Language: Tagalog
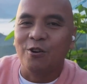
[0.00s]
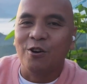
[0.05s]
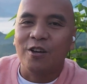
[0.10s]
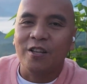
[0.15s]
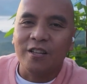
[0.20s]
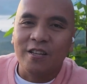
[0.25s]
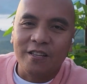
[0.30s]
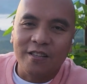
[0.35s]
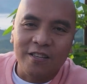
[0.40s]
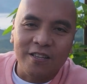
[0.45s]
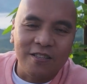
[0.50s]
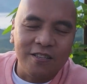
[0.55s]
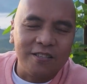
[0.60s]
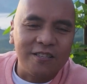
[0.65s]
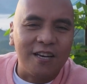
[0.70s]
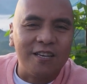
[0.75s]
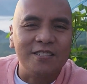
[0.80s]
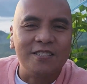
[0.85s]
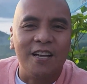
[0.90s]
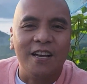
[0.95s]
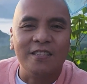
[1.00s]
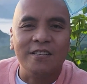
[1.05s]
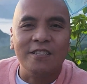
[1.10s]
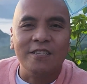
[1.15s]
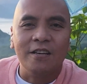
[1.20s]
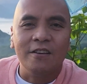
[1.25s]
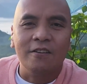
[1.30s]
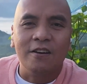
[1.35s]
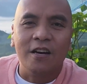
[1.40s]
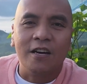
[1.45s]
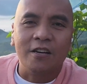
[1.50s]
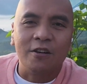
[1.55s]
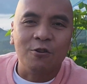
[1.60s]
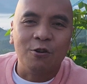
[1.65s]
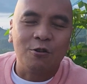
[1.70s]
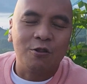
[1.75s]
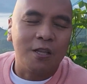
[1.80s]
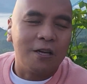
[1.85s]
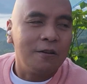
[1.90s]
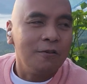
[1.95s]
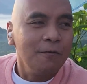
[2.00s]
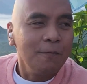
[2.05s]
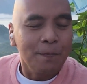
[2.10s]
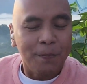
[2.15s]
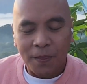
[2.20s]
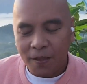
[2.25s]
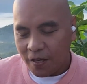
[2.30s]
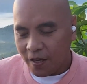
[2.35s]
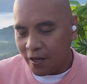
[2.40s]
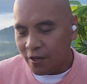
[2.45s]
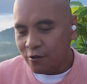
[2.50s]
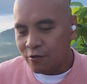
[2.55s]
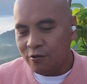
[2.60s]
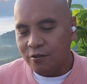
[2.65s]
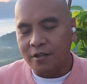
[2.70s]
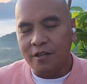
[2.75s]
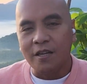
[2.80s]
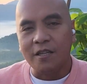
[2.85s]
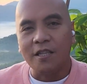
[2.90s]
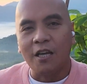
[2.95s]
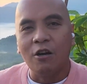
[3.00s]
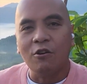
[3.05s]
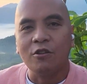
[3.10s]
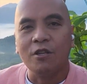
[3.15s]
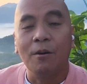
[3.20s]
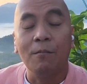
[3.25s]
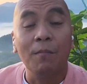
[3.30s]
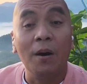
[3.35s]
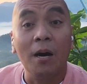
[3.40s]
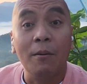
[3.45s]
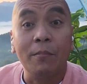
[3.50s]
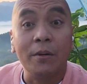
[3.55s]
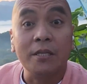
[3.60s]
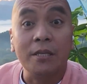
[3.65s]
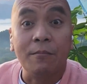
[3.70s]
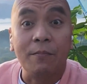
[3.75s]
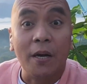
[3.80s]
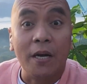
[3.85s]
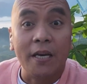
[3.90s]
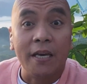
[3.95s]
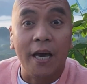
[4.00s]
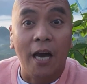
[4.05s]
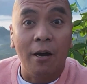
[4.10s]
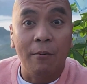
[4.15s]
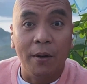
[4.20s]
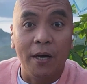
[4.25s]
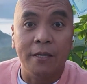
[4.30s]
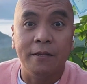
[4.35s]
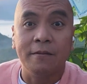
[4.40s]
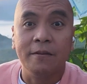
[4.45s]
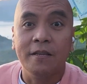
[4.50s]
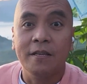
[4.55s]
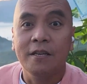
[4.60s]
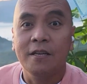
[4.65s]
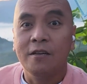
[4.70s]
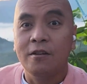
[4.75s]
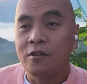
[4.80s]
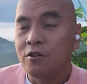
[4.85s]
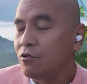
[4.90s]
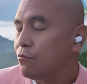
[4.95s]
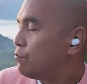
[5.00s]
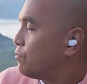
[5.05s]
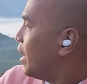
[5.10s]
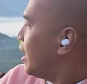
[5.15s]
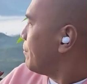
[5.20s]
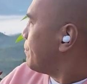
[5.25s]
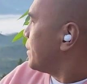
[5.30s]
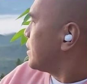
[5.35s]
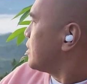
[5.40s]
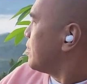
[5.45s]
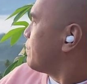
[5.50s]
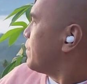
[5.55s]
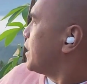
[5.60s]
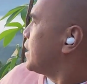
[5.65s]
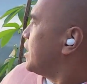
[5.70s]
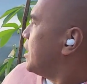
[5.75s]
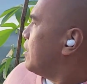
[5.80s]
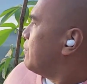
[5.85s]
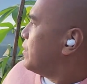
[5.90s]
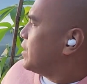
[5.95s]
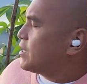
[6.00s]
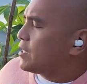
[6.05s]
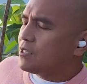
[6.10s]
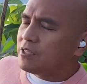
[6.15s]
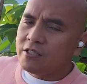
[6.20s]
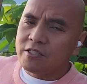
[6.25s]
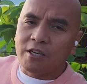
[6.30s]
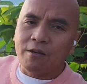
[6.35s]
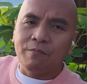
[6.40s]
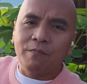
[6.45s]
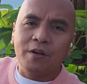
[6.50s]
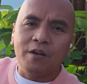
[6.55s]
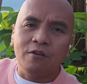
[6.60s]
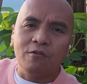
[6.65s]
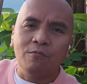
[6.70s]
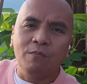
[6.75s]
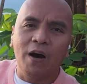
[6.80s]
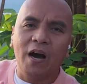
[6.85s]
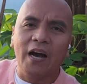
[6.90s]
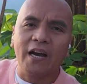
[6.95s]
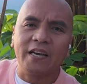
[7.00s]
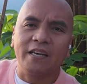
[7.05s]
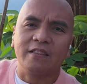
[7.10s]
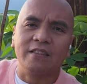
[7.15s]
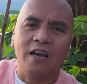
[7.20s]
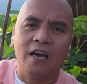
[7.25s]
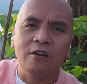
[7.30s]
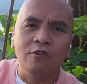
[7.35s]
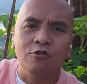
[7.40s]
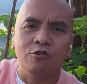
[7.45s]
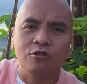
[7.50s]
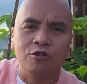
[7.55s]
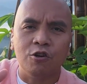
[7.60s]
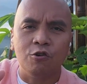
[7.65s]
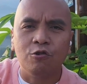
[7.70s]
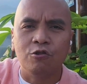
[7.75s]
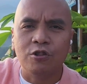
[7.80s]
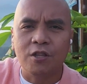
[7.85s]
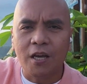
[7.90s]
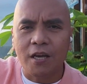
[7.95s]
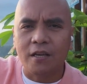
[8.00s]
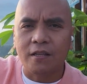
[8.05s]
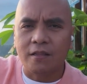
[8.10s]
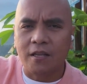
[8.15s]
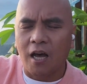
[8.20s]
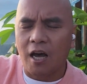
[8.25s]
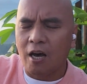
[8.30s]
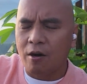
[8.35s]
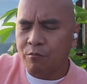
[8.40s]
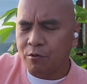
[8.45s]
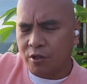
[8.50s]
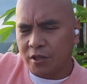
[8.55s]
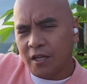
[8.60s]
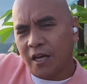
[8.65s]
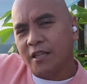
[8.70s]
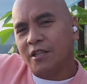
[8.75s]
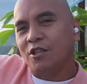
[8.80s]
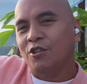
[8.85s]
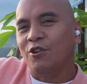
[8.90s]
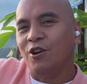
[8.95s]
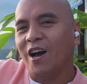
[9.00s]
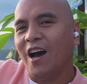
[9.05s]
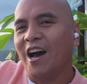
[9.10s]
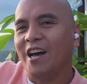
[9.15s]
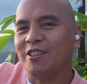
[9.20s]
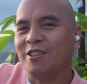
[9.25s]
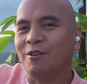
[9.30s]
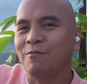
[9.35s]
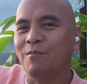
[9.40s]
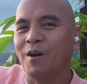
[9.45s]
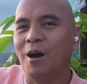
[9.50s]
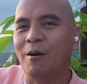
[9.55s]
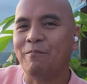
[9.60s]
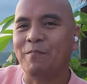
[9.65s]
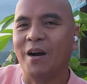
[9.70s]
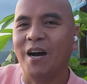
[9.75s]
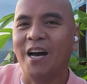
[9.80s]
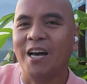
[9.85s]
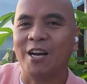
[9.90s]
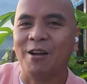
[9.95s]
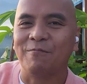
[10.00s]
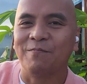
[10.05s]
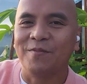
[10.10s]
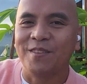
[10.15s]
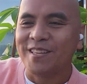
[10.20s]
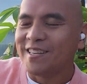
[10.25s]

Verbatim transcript: Ay, i-discuss natin ngayong araw nota eh yung tinatawag na mapa sa pagyaman. Yung mapa sa pagyaman kasi syempre umaakit tayo unti-unti, naabot natin yung ating mga pangarap.